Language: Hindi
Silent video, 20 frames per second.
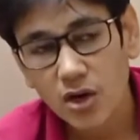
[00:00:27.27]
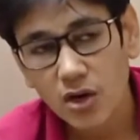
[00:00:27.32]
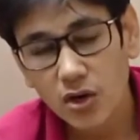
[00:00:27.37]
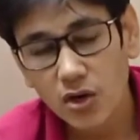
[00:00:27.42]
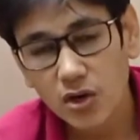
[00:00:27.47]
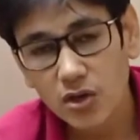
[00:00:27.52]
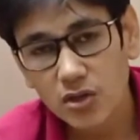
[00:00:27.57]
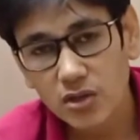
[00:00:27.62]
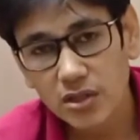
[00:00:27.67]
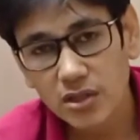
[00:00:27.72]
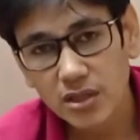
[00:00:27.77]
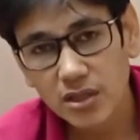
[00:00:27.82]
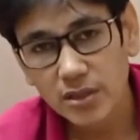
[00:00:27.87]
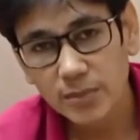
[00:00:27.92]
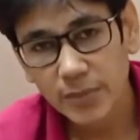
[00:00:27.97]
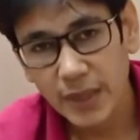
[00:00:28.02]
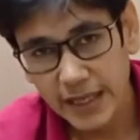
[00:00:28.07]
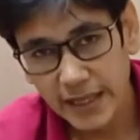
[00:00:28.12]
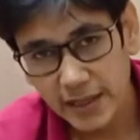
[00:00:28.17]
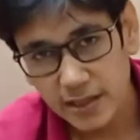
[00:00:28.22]
और
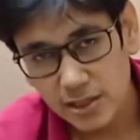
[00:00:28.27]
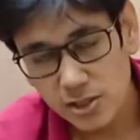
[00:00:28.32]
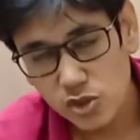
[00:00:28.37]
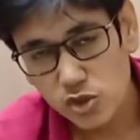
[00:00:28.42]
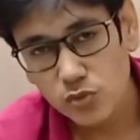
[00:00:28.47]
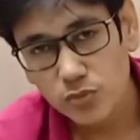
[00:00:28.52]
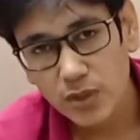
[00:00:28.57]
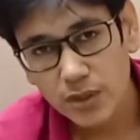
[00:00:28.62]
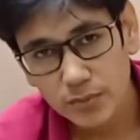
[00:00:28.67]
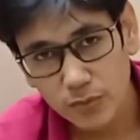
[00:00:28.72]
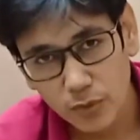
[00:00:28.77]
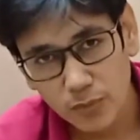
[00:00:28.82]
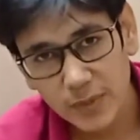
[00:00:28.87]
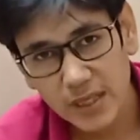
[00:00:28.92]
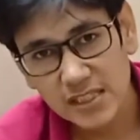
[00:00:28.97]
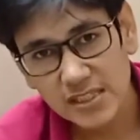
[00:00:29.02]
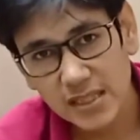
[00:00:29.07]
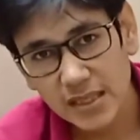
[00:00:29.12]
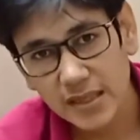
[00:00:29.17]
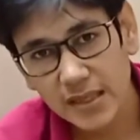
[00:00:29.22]
भाई कल सुबह
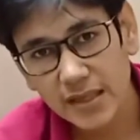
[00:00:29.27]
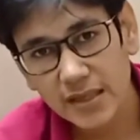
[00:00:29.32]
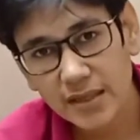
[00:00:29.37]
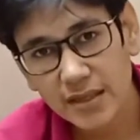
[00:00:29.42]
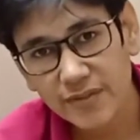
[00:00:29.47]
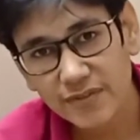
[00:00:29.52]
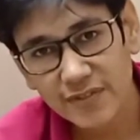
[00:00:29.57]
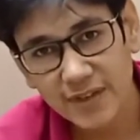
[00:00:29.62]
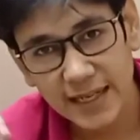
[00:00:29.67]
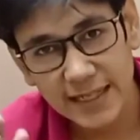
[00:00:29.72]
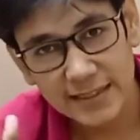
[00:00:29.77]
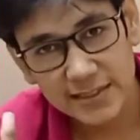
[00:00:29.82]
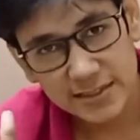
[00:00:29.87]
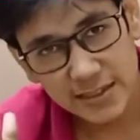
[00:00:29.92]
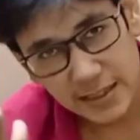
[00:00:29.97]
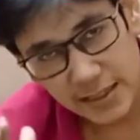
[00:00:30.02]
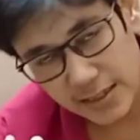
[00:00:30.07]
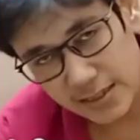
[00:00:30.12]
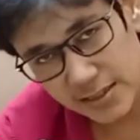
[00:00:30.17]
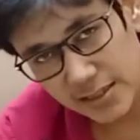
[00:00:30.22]
मुंबई जा रहा है फ़्लाइट
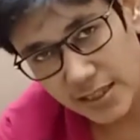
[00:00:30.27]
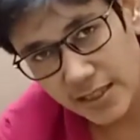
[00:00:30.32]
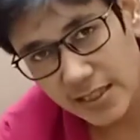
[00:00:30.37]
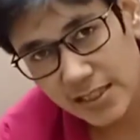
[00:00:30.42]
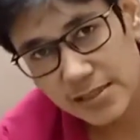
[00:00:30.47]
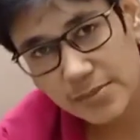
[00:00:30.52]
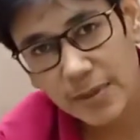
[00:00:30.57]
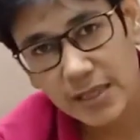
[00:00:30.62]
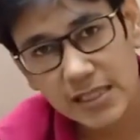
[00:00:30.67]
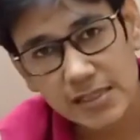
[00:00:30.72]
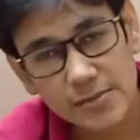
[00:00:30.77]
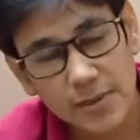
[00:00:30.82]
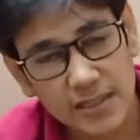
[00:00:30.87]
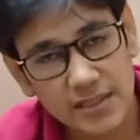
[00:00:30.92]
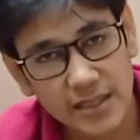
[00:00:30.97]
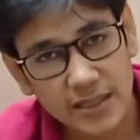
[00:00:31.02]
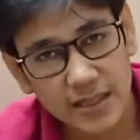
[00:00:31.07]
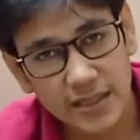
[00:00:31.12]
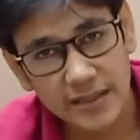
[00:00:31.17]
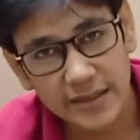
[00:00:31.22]
से नहीं जा रहा है इस बार इस बार
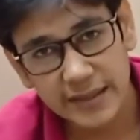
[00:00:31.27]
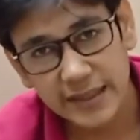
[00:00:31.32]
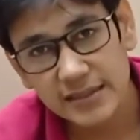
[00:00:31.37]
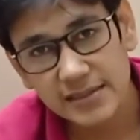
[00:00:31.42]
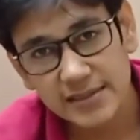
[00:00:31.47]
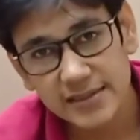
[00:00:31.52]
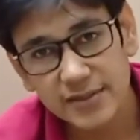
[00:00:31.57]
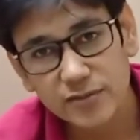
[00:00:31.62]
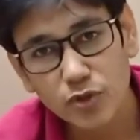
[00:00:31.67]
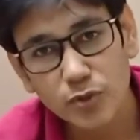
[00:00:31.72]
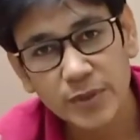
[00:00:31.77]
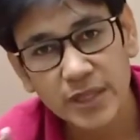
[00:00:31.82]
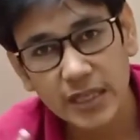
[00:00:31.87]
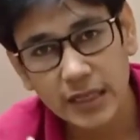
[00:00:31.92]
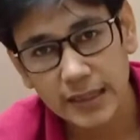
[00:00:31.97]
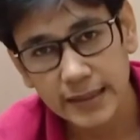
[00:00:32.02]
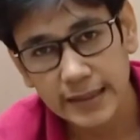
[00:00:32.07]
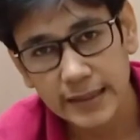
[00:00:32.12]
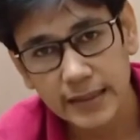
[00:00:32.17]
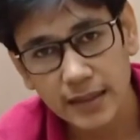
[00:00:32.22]
जा रहा है ट्रेन से वो भी
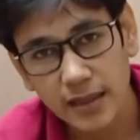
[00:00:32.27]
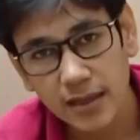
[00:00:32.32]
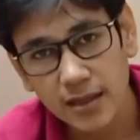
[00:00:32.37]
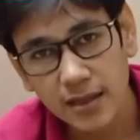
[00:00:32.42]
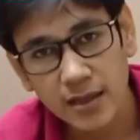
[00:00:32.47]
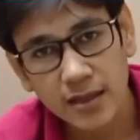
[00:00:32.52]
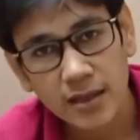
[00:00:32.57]
अकेला